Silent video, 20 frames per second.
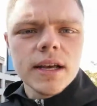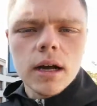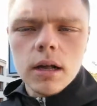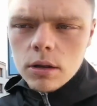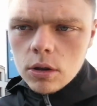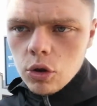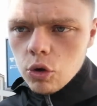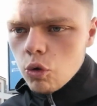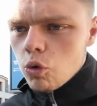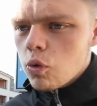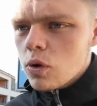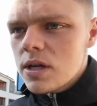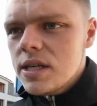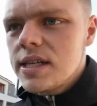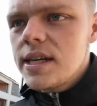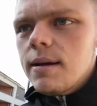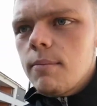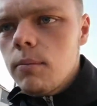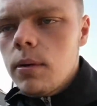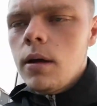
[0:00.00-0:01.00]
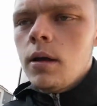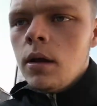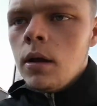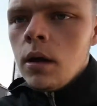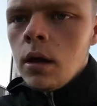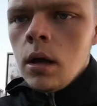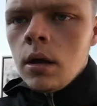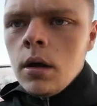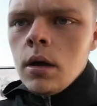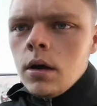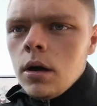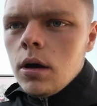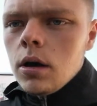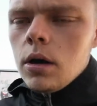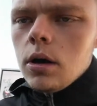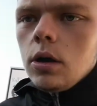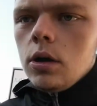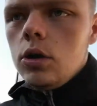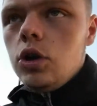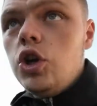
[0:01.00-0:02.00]
1 3ème.
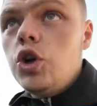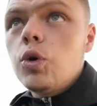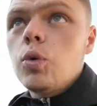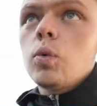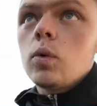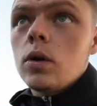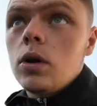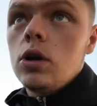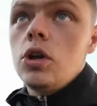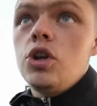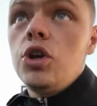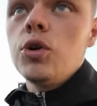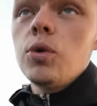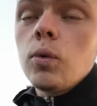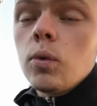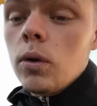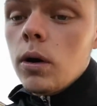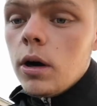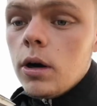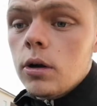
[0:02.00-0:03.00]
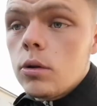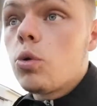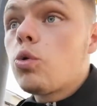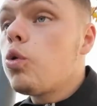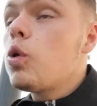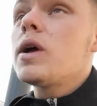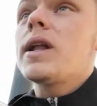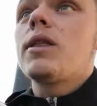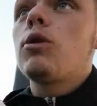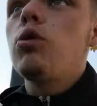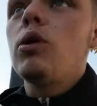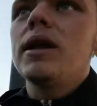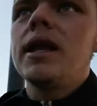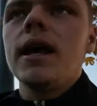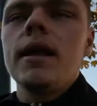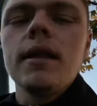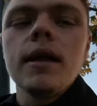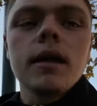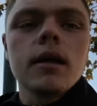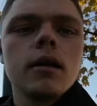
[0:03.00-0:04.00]
Lyon, Lyon doit,
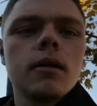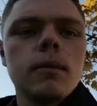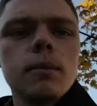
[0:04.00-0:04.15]
gagner,